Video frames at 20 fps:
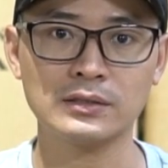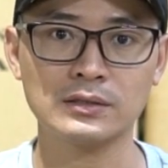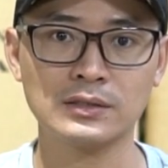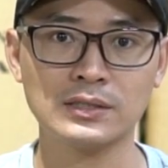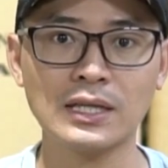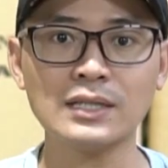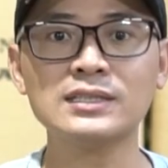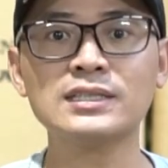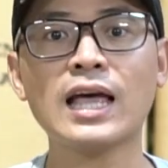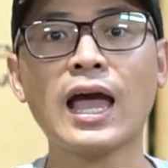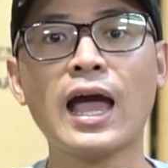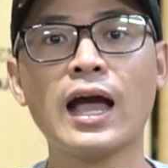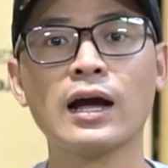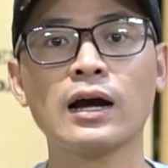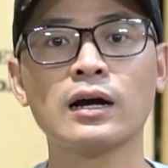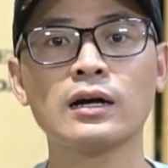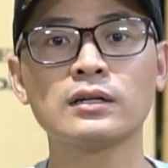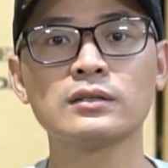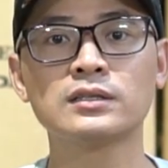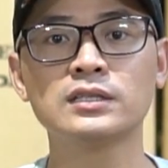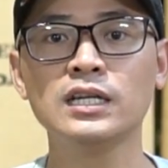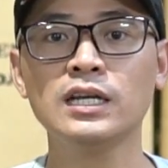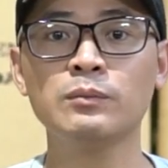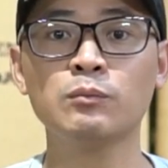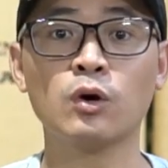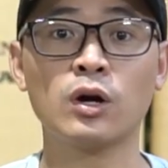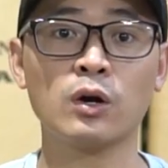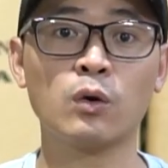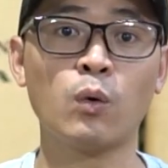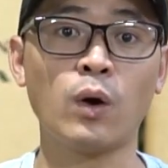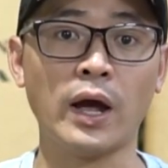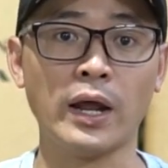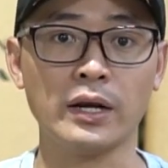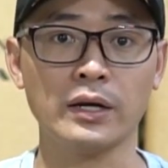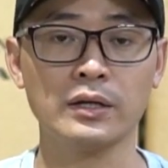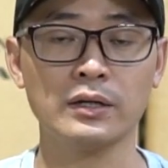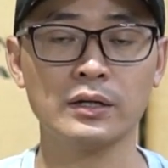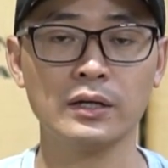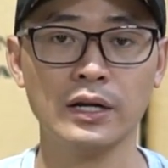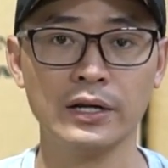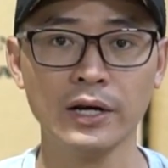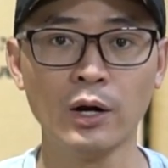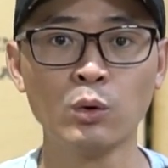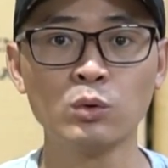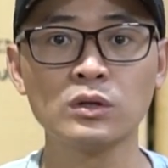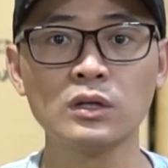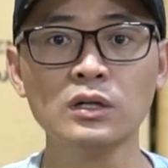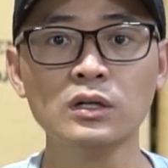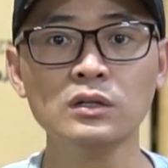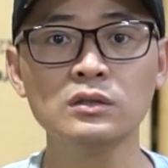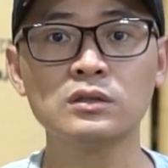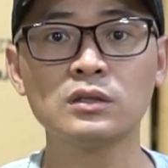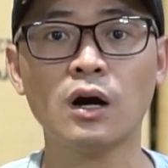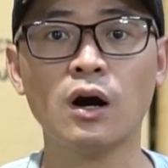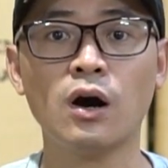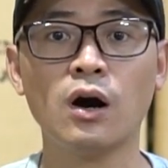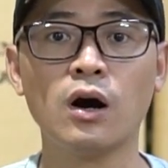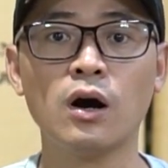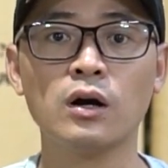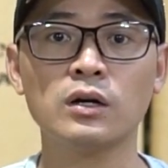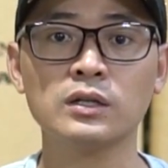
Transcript: sẵn sàng chi một cái khoản để đầu tư cho